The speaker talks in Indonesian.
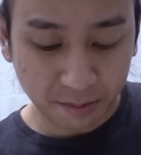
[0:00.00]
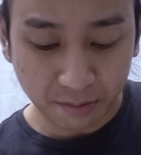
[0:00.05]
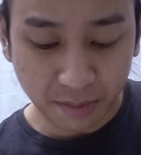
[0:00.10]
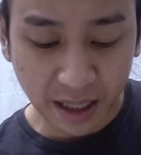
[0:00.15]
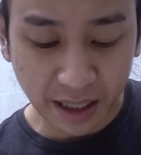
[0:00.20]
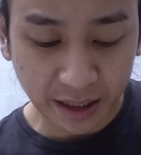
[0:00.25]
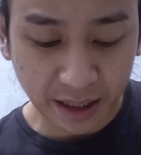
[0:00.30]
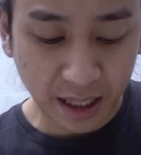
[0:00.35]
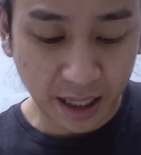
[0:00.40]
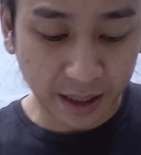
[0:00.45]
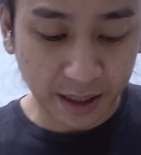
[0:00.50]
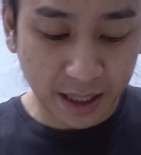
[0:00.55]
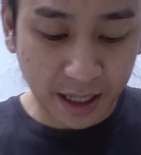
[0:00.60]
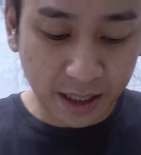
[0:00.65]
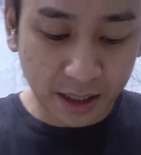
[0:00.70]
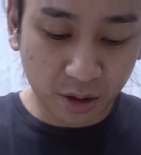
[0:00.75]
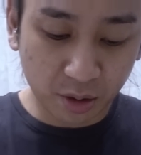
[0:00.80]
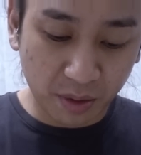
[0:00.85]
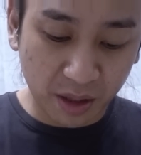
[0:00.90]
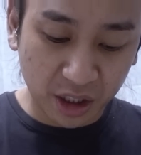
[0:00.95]
baliknya lagi
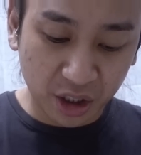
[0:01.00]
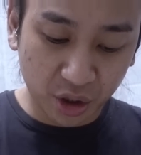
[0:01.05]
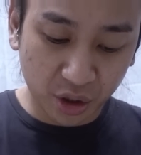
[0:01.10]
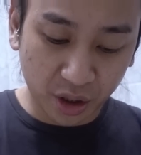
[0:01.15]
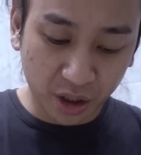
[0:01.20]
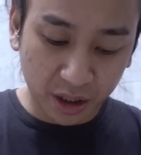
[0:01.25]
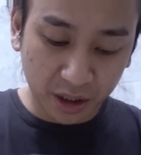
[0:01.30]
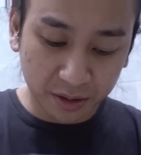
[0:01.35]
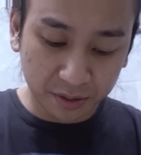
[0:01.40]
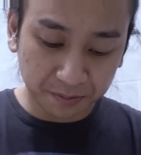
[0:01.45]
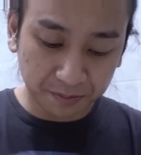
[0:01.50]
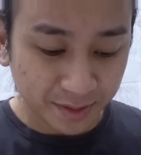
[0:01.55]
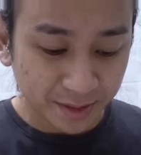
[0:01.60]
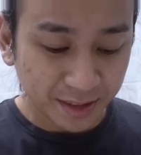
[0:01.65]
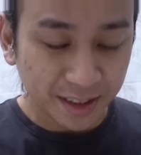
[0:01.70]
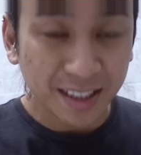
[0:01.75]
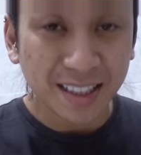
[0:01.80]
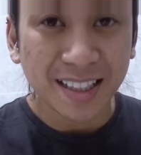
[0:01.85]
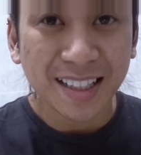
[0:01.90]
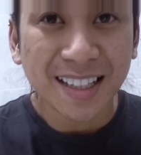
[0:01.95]
deh to make sure
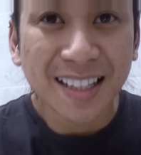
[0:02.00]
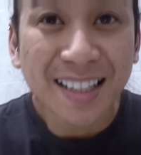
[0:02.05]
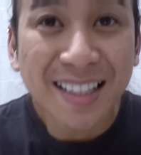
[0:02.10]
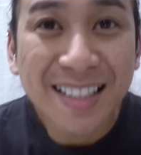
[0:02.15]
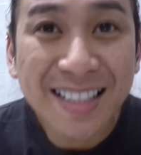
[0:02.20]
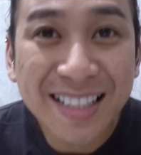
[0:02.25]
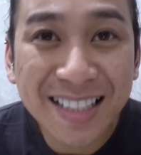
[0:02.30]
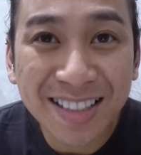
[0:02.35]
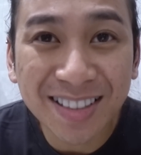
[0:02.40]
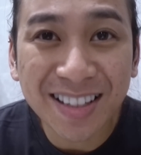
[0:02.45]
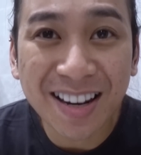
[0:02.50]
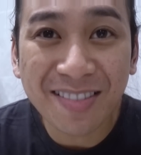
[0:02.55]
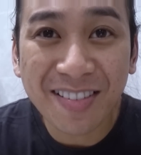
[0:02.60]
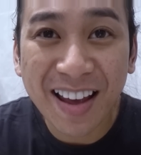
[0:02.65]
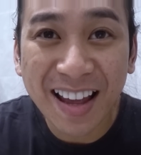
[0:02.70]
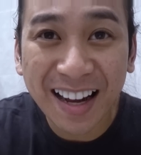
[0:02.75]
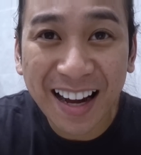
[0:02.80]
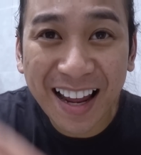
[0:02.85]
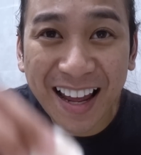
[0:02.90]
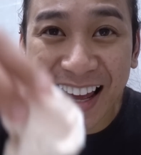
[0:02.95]
sudah
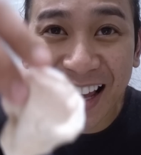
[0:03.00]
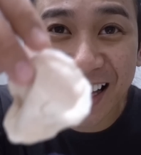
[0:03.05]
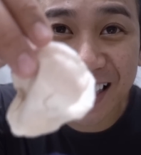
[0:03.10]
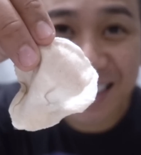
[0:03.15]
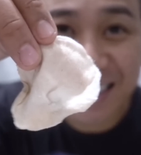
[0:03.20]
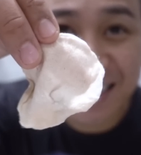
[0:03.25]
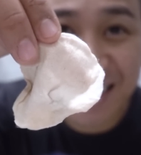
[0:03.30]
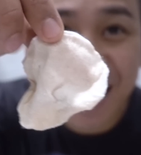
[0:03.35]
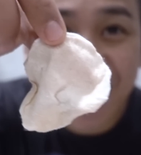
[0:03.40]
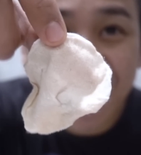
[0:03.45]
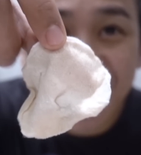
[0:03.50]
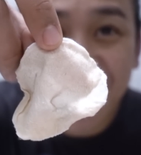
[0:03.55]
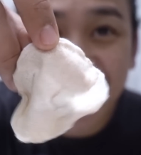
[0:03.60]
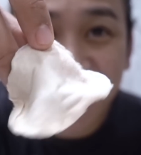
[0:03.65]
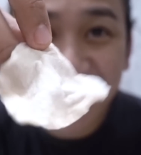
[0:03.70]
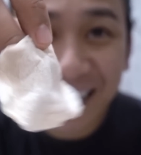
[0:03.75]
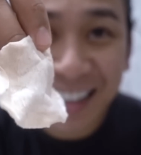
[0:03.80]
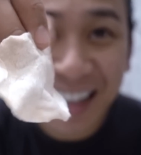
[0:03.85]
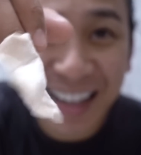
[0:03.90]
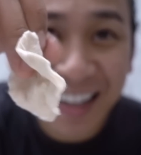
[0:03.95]
beres
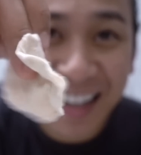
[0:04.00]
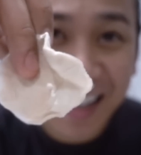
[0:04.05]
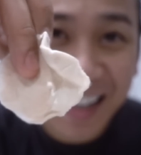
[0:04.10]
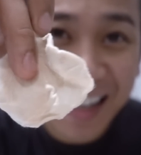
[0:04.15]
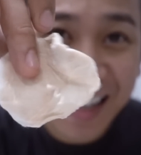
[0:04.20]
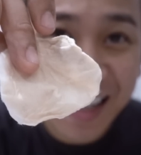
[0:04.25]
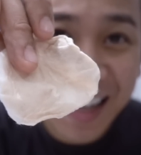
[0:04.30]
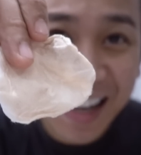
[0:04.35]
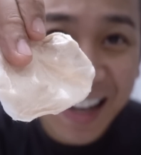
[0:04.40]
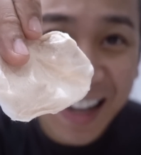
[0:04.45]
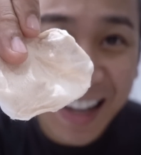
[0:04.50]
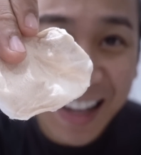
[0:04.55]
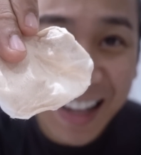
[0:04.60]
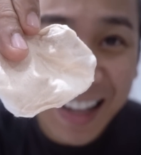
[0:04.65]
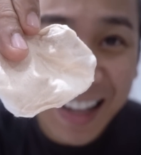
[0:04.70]
tang nananana